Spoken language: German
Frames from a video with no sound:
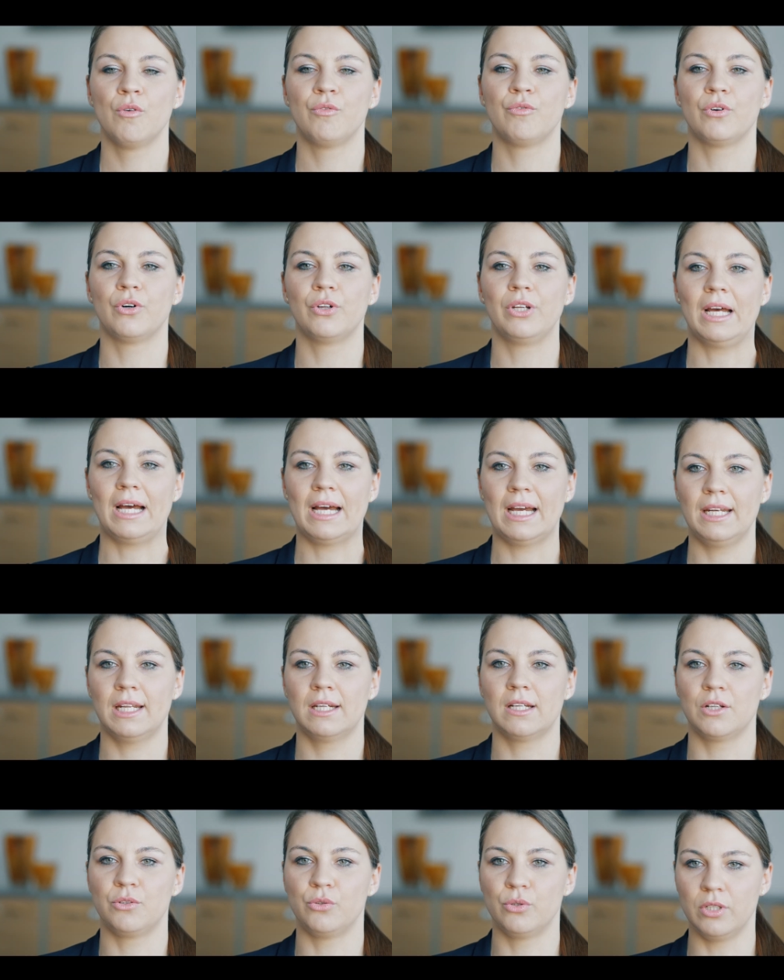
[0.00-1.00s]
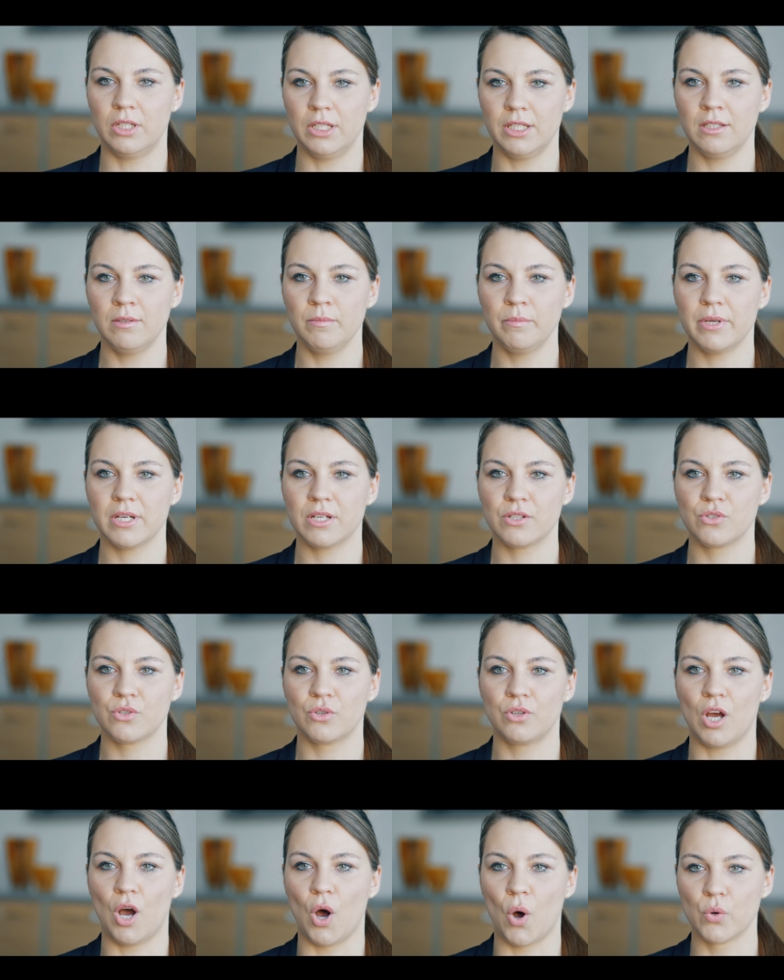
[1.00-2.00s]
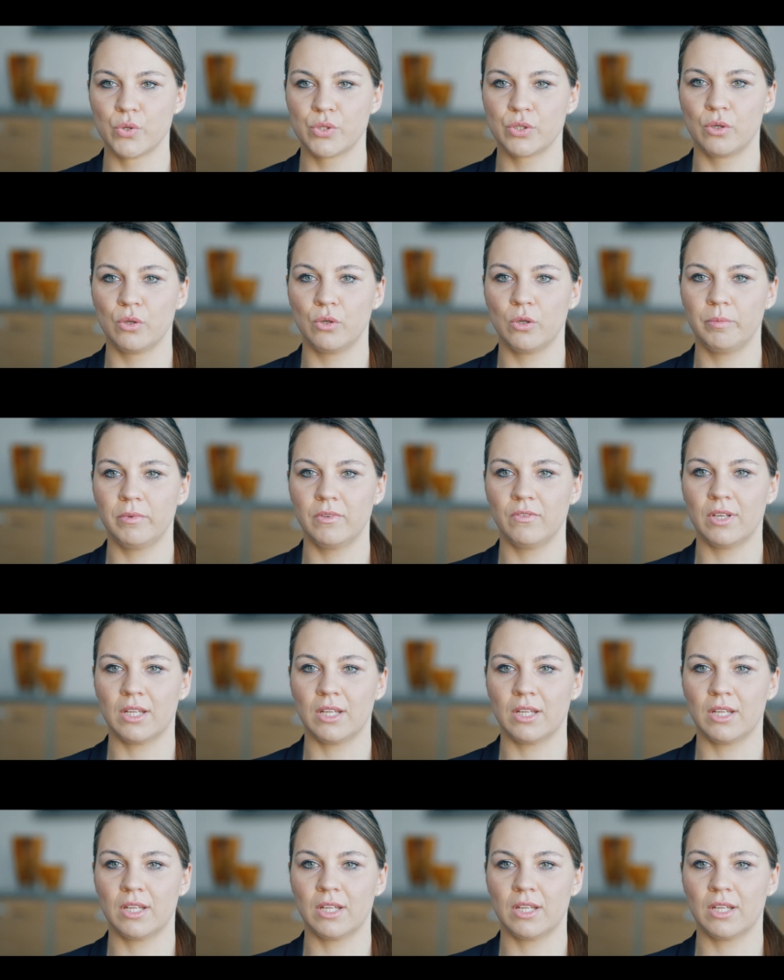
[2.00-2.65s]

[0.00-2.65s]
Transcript: von einer natürlichen Person ausgeübt